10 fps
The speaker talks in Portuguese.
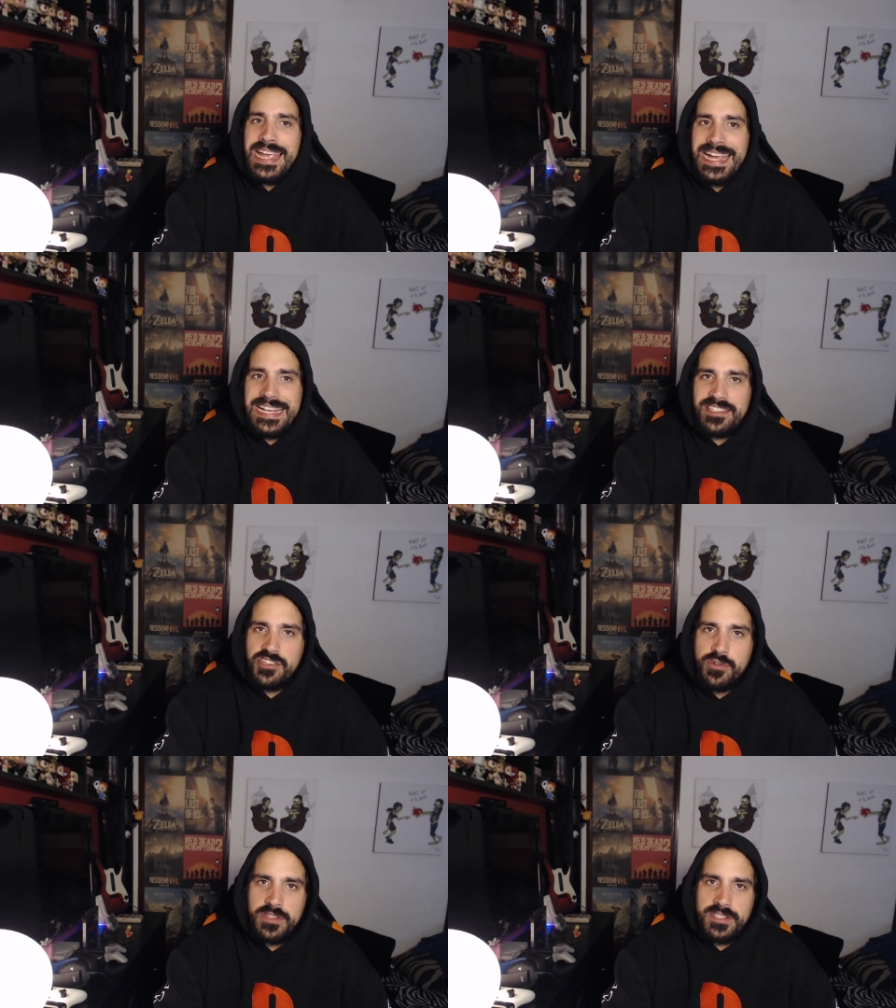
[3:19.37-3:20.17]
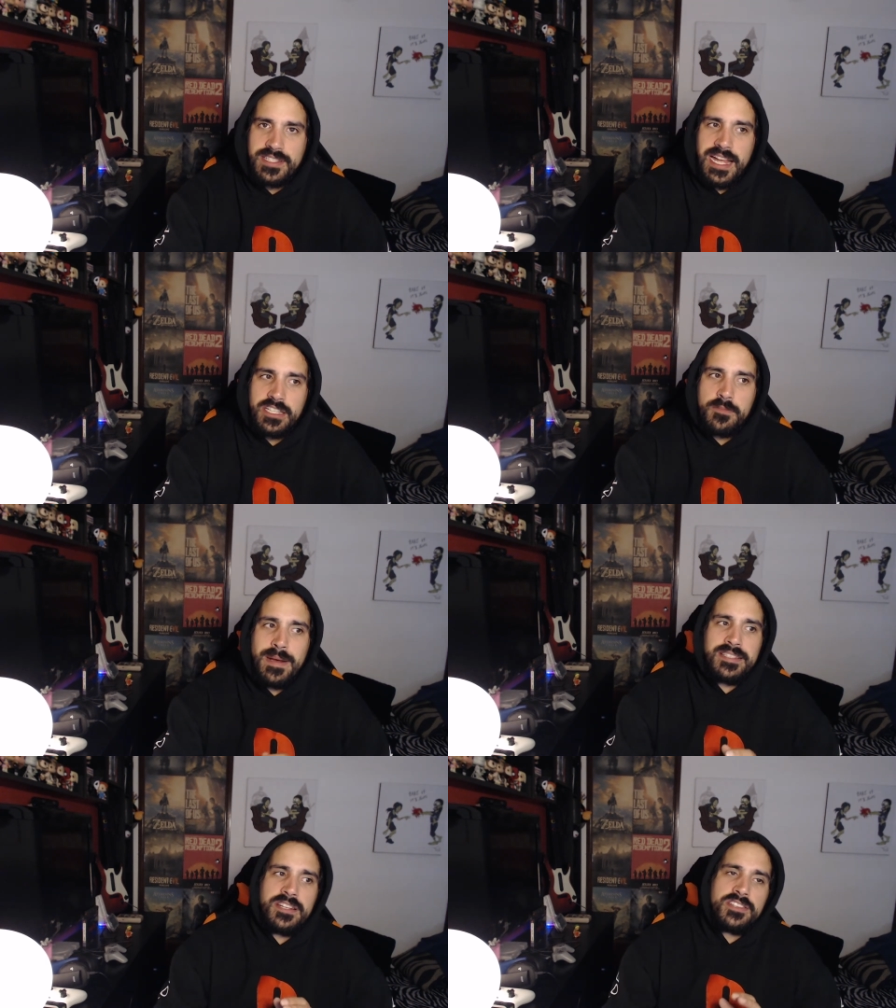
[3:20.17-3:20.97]
Caso estejam interessados,
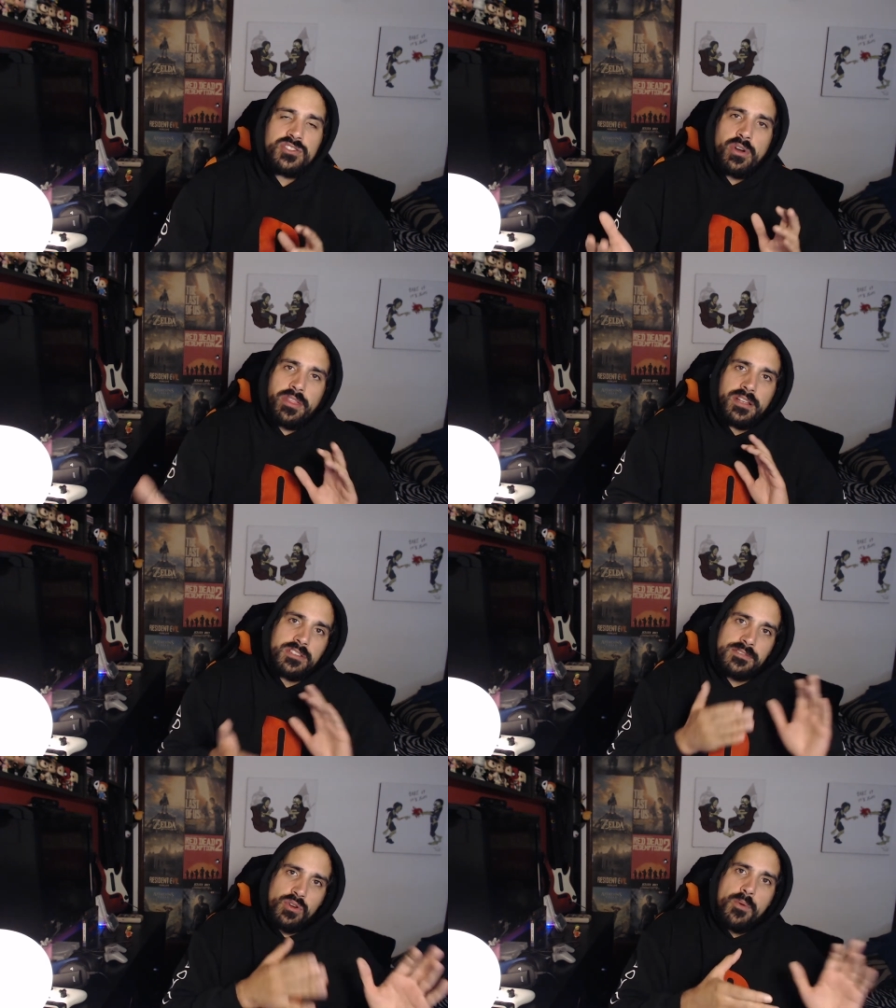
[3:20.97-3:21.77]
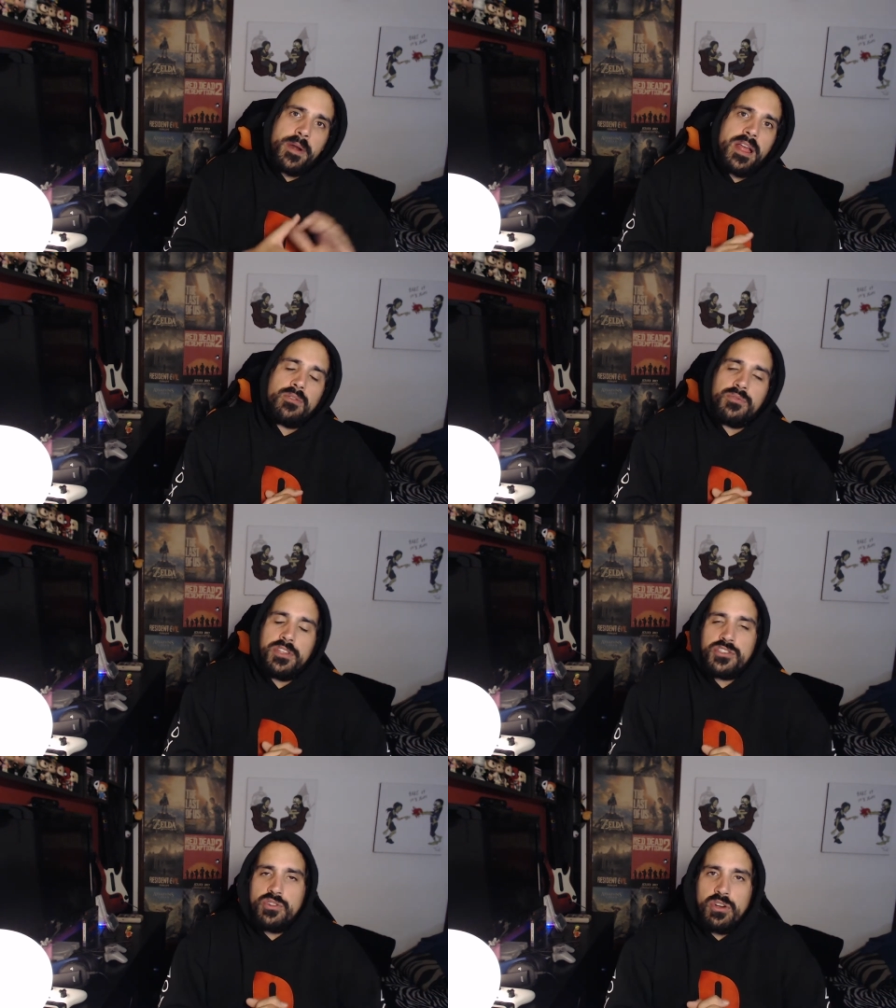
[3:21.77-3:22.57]
passem na store deles, comprem algum
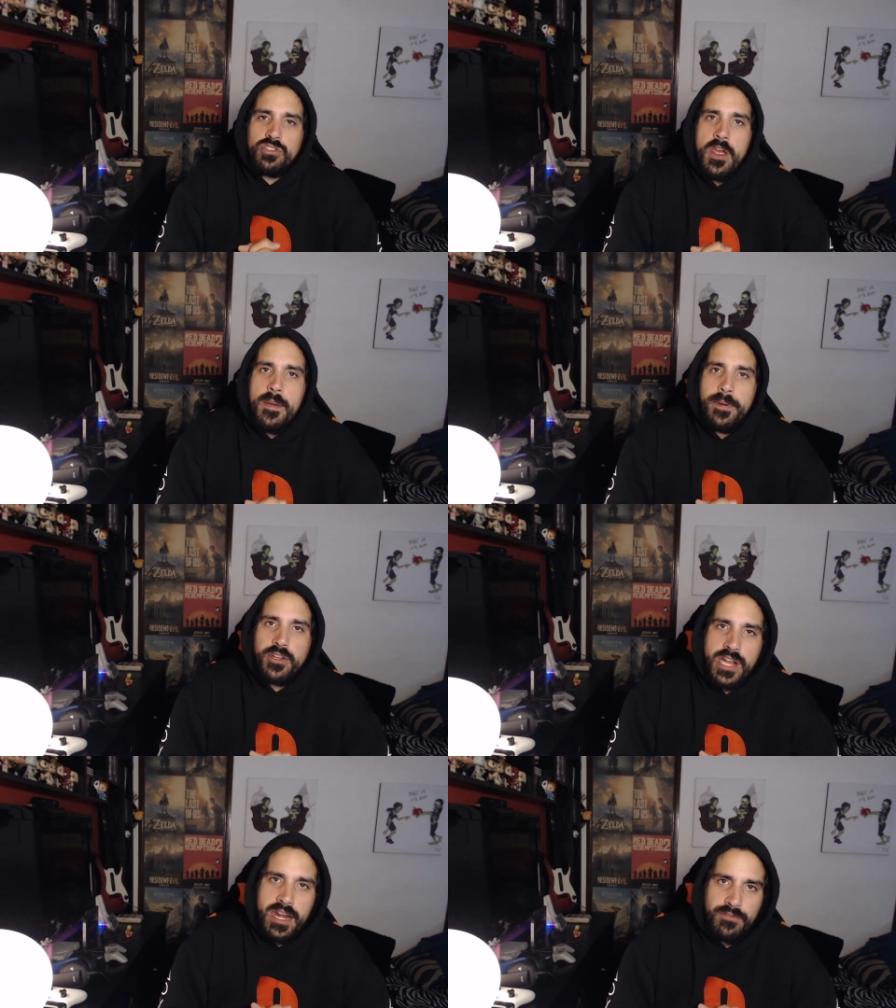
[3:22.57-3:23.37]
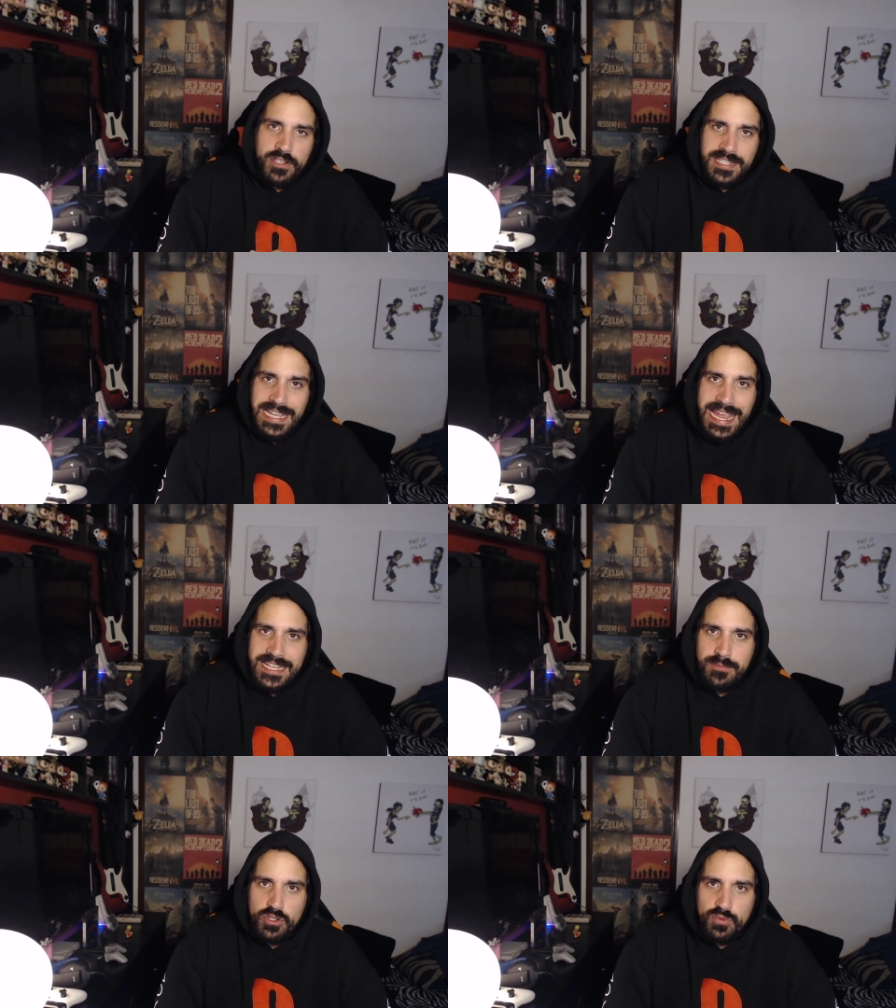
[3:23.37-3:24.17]
destes jogos para jogar na vossa
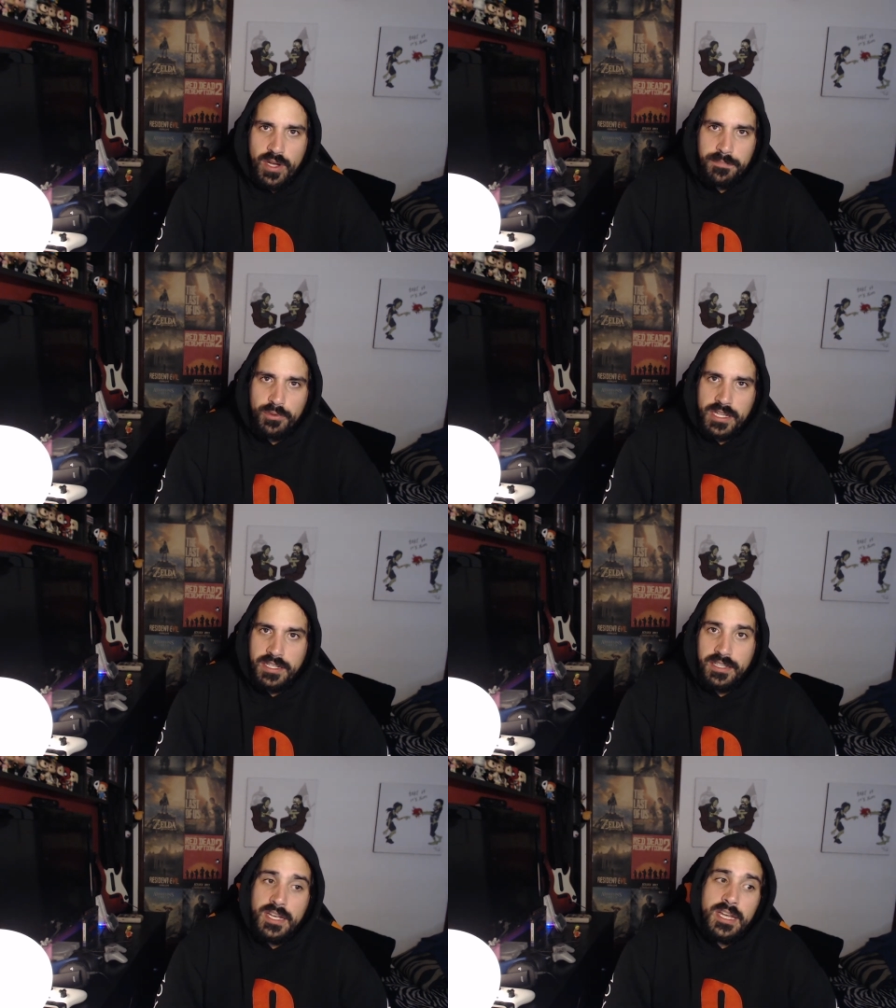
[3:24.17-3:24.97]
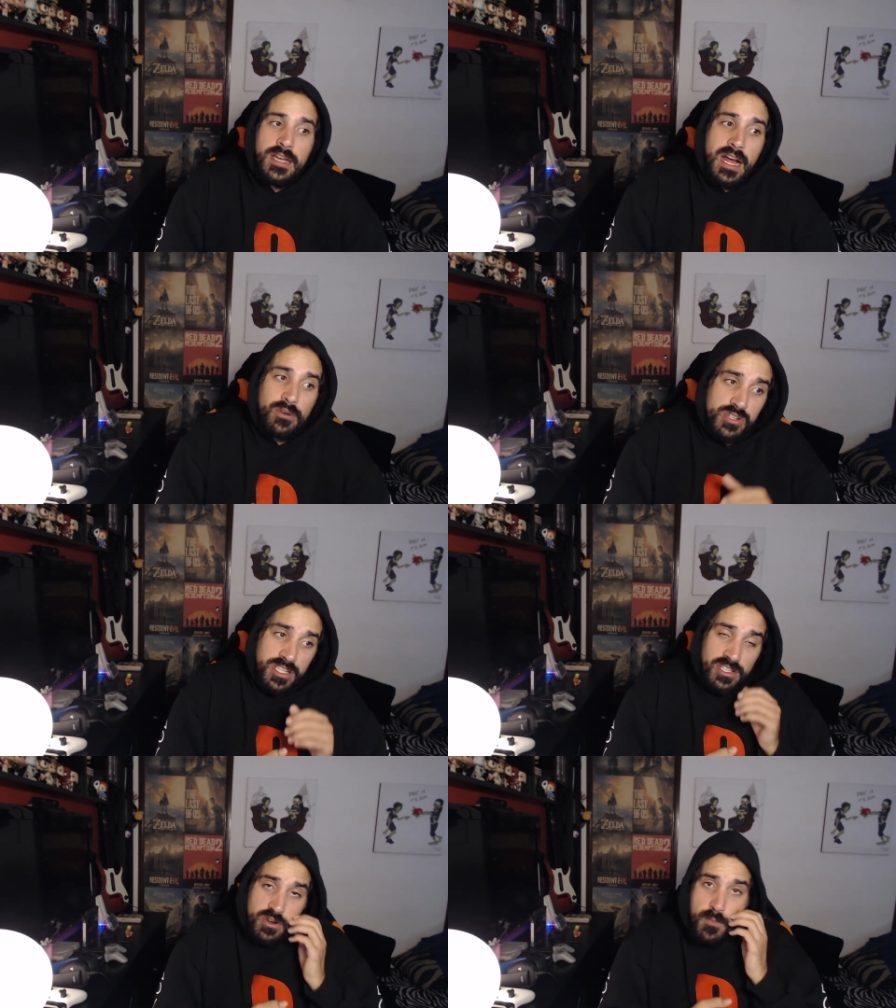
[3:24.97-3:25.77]
Xbox One, porque alguns
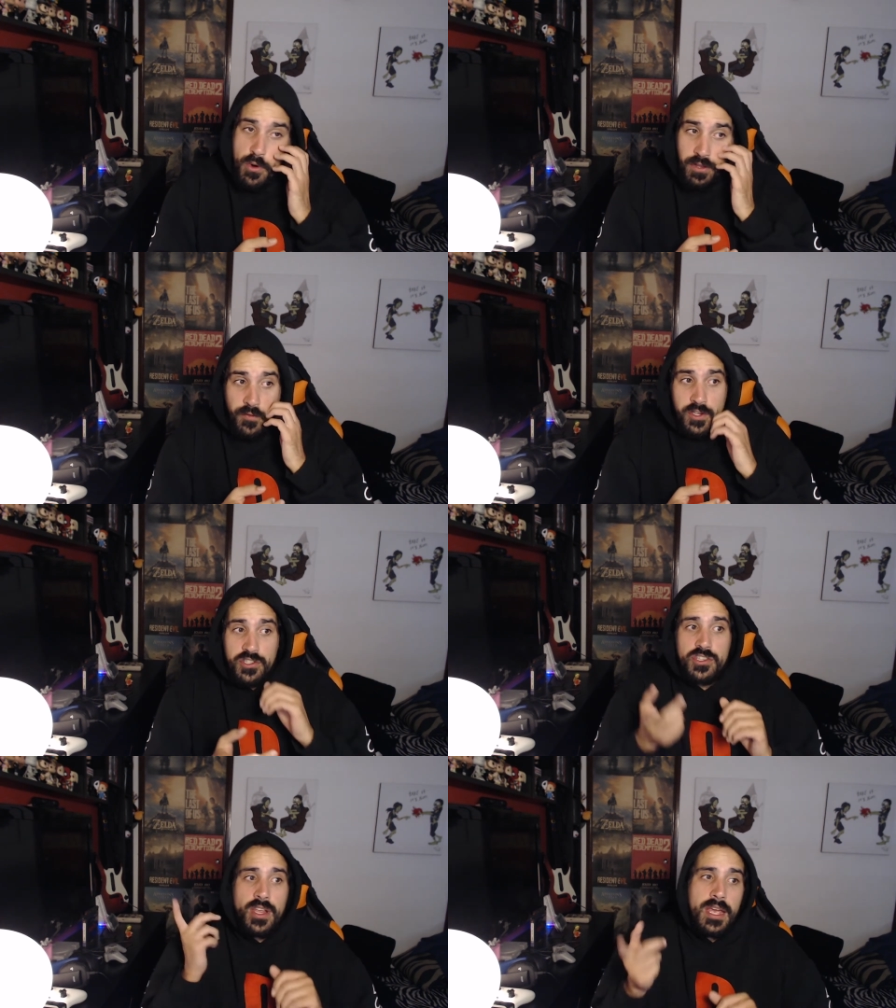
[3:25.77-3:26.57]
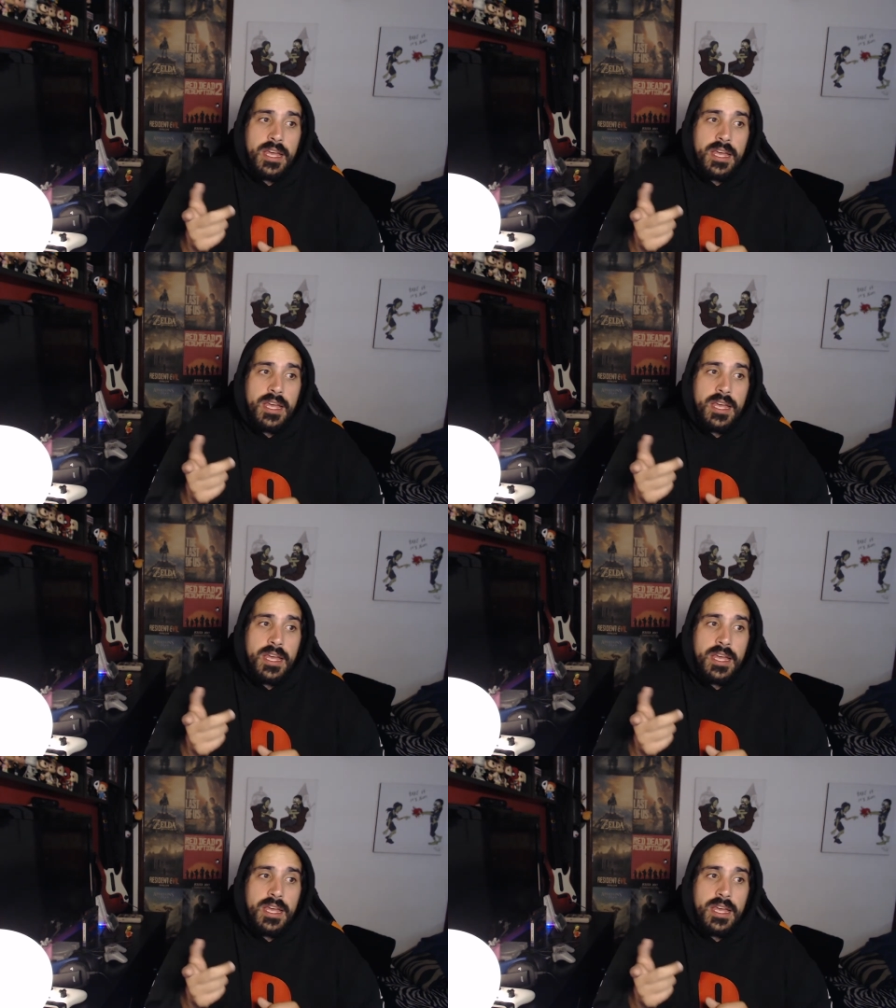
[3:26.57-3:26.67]
deles são muito fixes.